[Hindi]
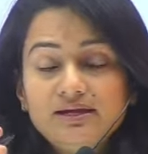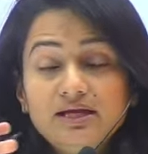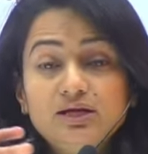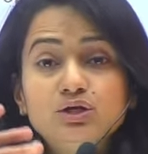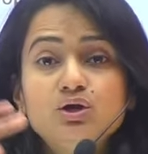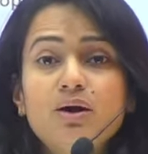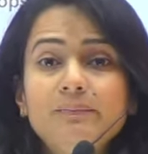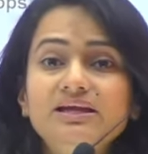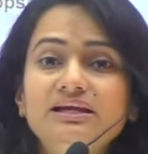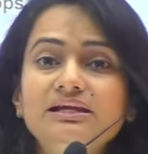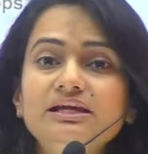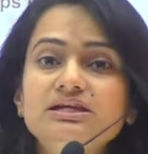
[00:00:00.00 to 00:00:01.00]

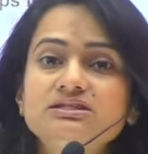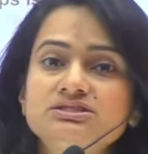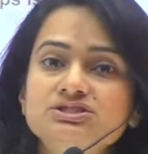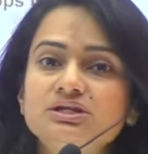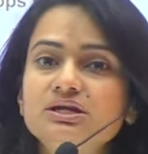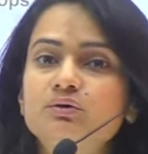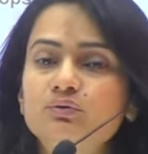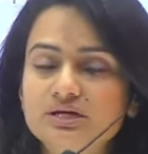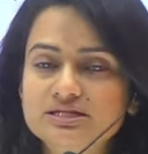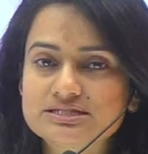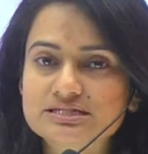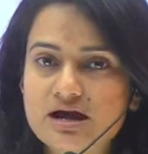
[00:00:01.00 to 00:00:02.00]
इकोनॉमिकली इंजरी होना
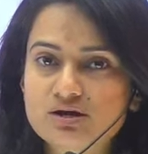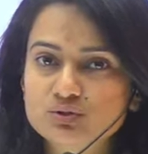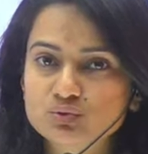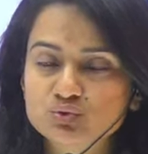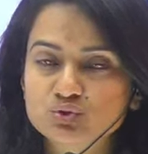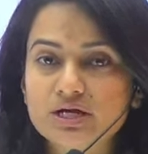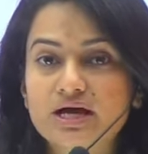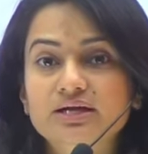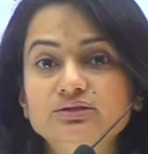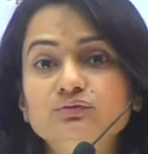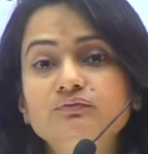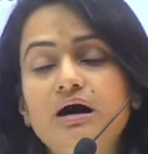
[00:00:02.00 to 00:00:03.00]
स्टार्ट हो चुका है
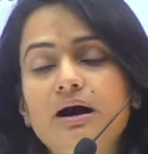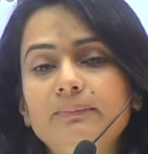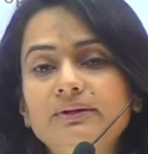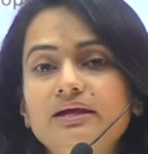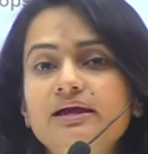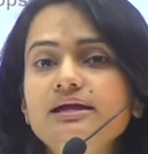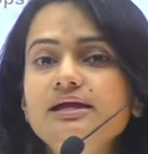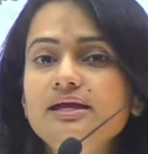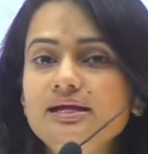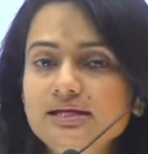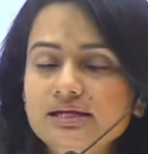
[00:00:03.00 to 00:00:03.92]
तो वहाँ पर क्या ई